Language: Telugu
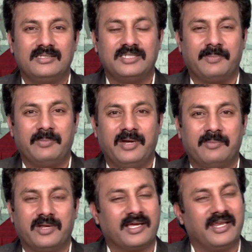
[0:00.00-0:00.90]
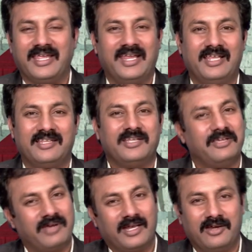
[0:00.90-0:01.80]
చెప్పండి మేడం అనగానే ఏం లేదండి
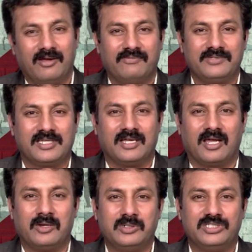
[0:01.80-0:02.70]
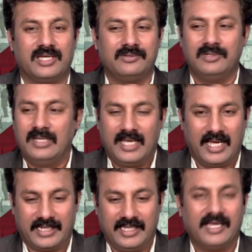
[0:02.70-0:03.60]
ఇవాళ నేను ఆఫీస్కి కార్లో వచ్చాను
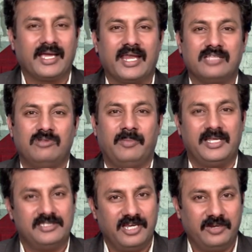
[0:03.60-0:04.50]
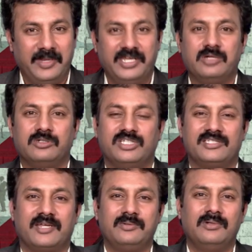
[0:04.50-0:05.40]
ఆ కింద గ్యారేజ్లో పెట్టేసి నేను మీటింగ్కి
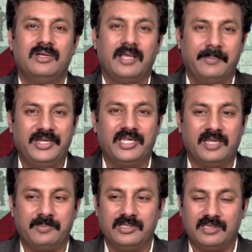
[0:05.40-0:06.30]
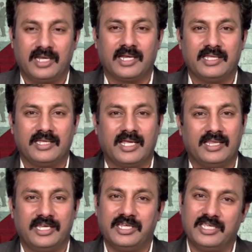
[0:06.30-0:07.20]
వచ్చేసాను మీటింగ్ అయిపోయింది తీరా కిందకి
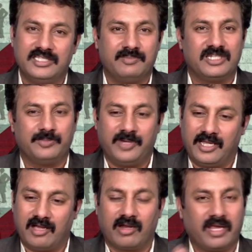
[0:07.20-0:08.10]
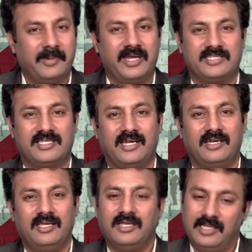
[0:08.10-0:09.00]
వెళ్తే నేను కీస్ మర్చిపోయి కార్కే
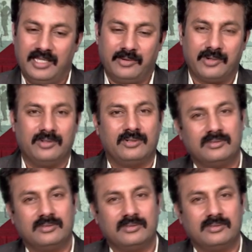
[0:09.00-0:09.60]
పెట్టేశానండి ఎవరో